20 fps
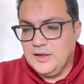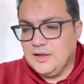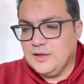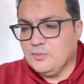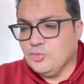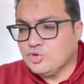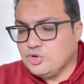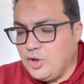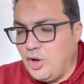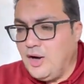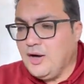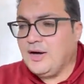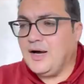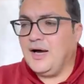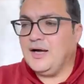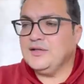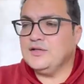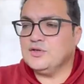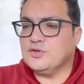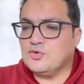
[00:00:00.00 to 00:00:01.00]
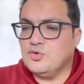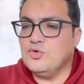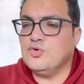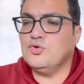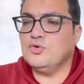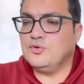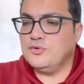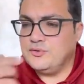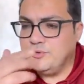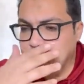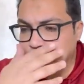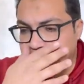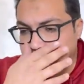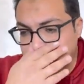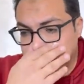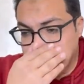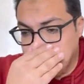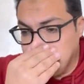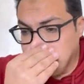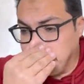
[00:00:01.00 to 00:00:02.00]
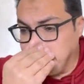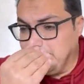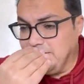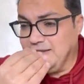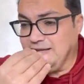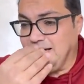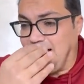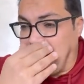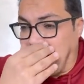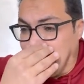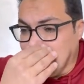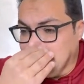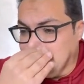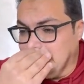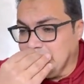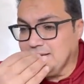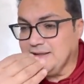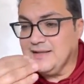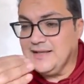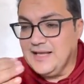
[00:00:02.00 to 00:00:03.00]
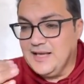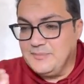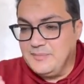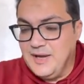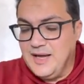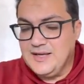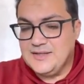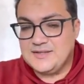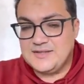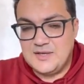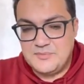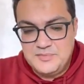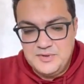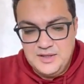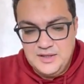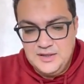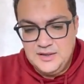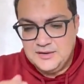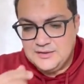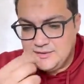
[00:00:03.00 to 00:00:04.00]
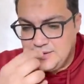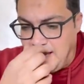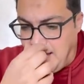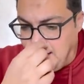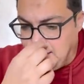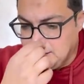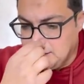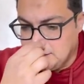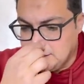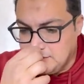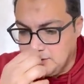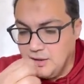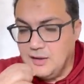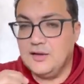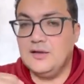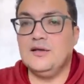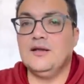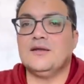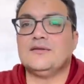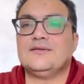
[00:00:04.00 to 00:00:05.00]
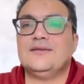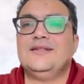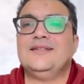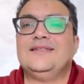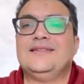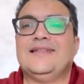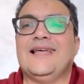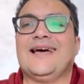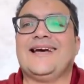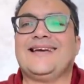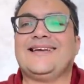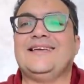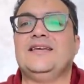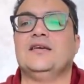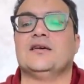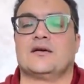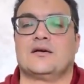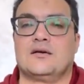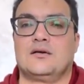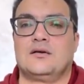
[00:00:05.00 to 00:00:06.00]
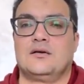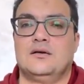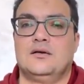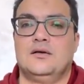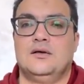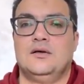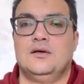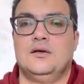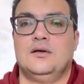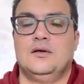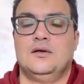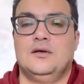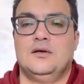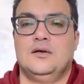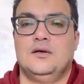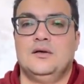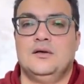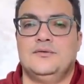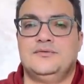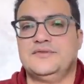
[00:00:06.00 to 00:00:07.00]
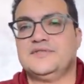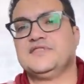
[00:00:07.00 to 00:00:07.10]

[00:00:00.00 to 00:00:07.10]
المتوقع أن يكون في عدد لا بأس به تحت طائلة التغيير في